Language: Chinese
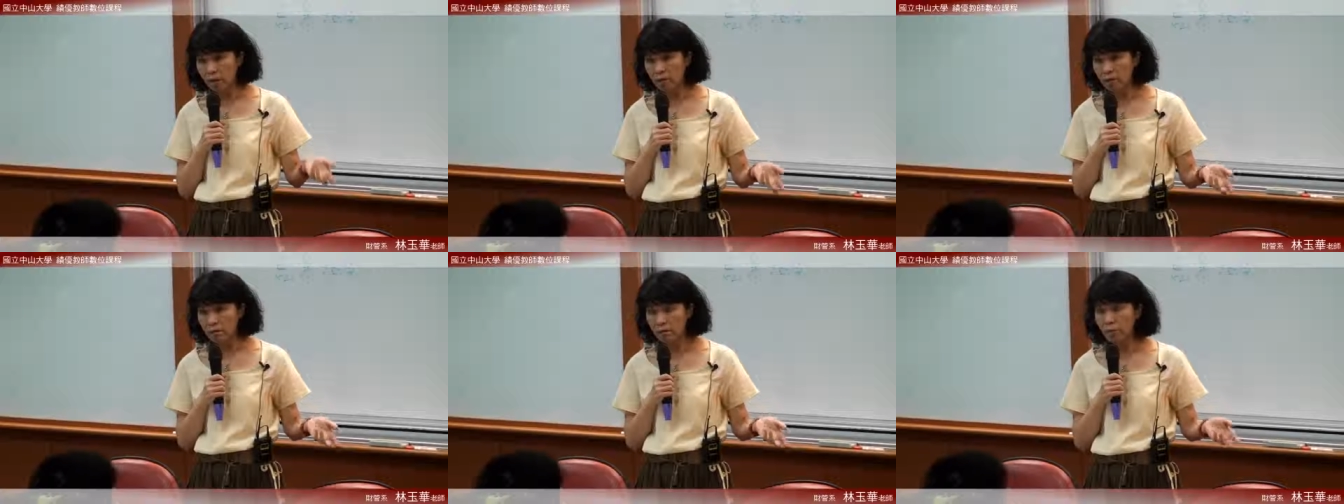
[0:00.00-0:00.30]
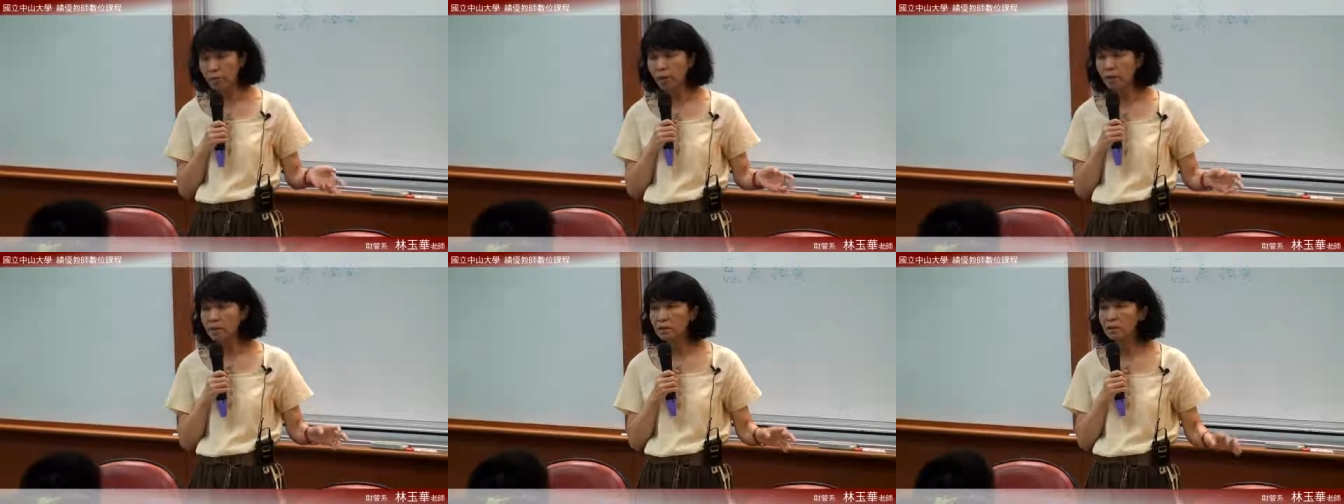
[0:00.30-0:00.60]
到，
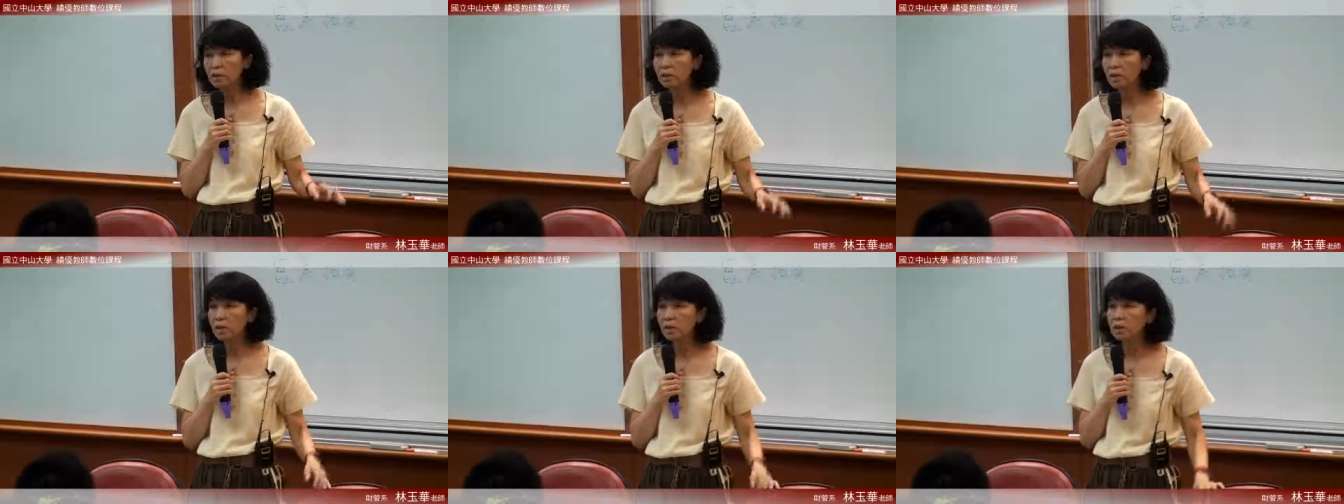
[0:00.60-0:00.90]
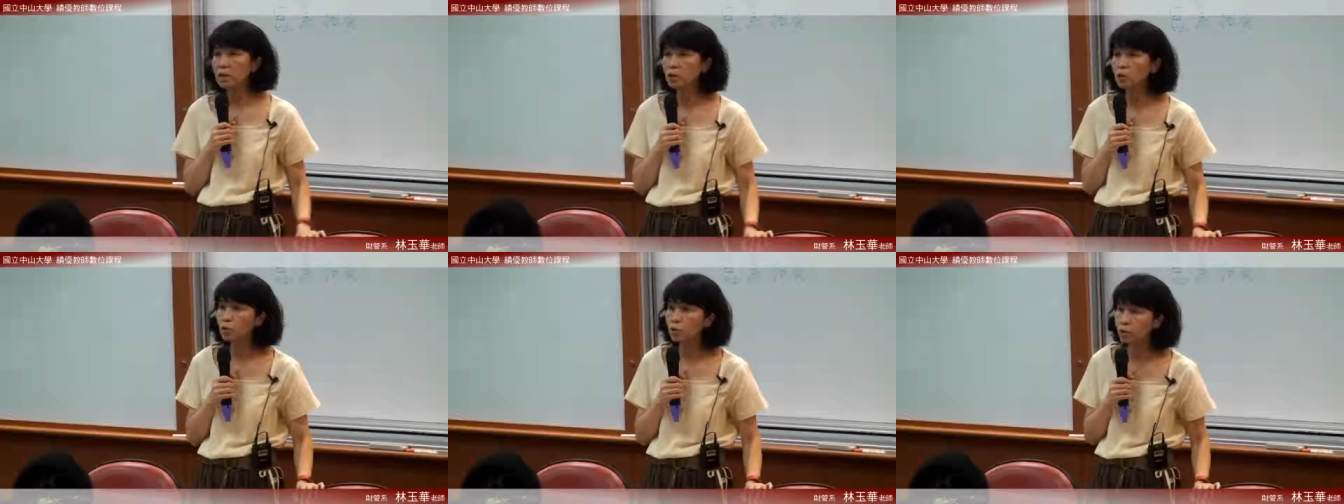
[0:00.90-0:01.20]
因为它是一个
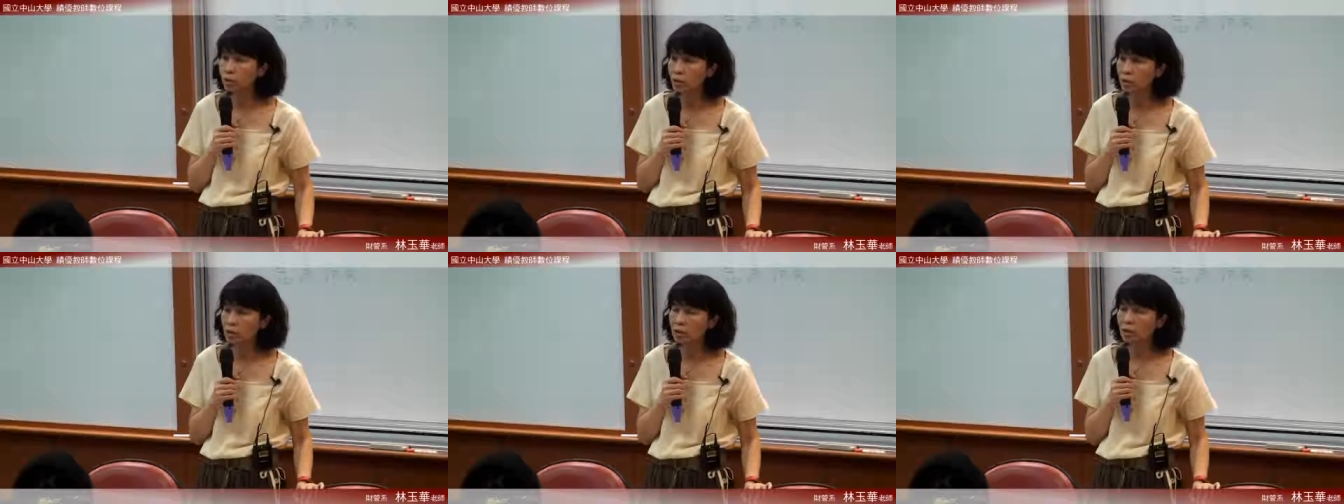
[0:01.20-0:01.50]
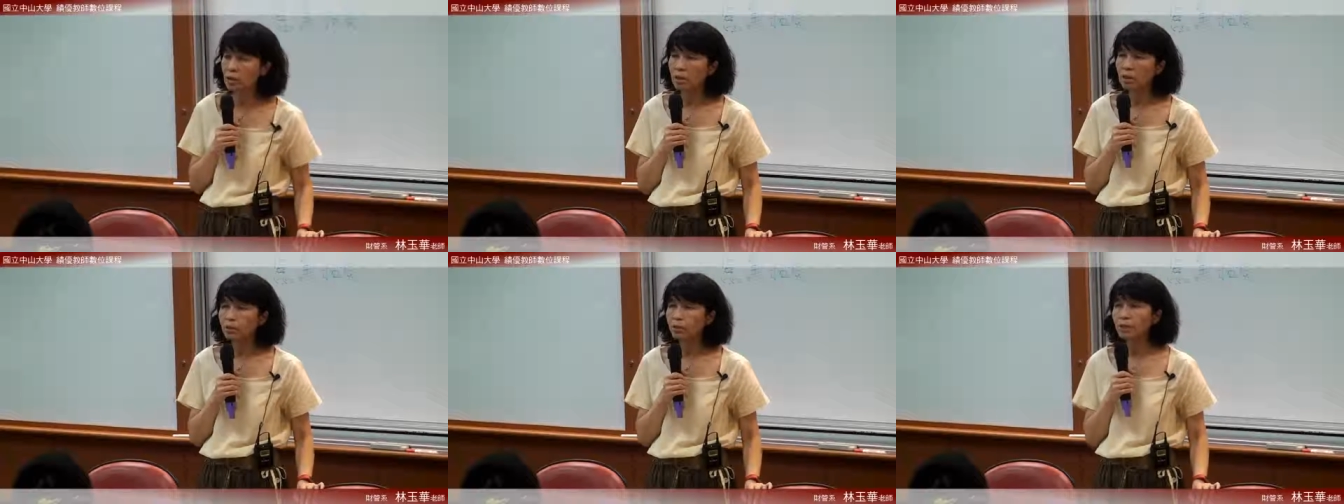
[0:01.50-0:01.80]
营业租赁，
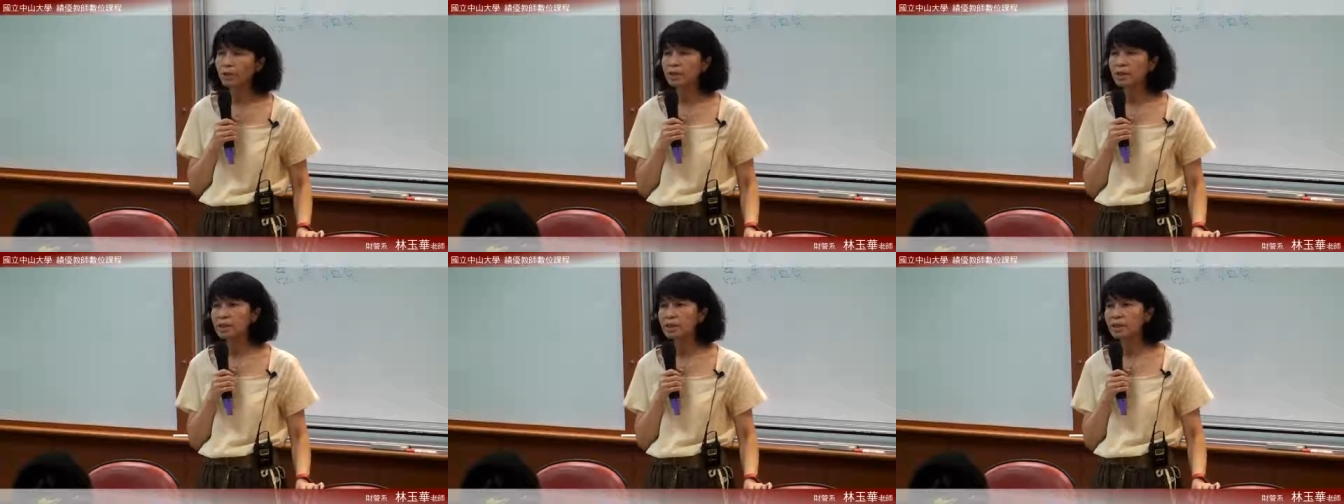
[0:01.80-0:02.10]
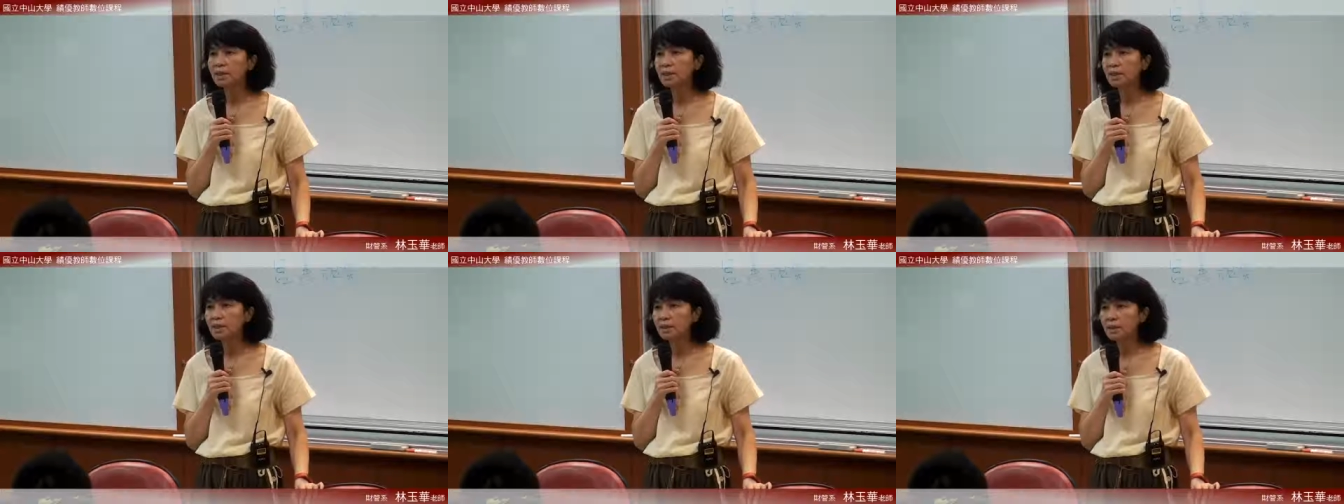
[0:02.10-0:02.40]
所以
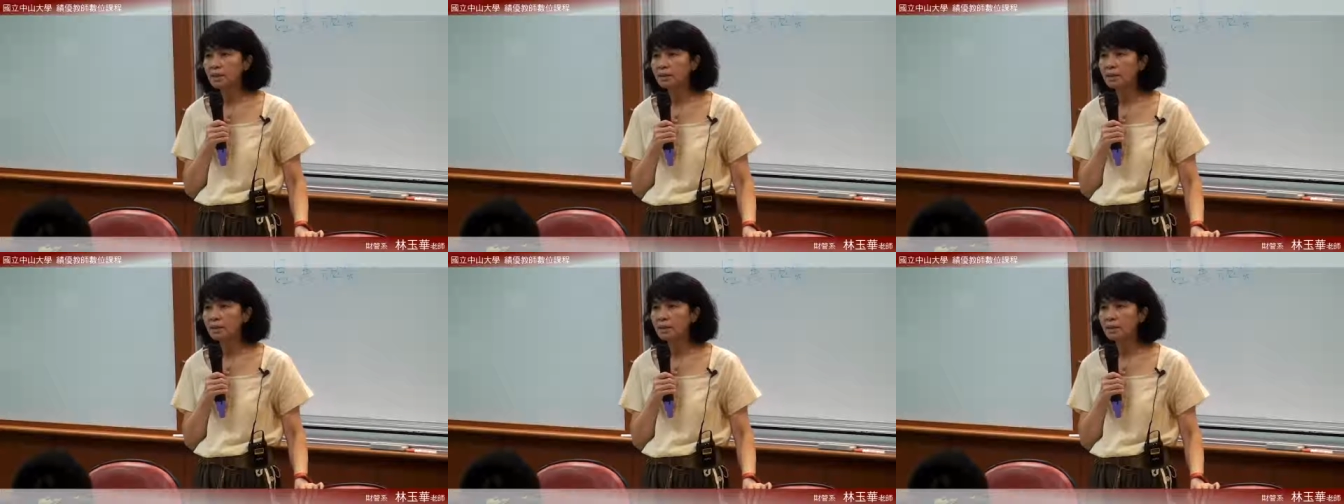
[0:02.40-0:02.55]
是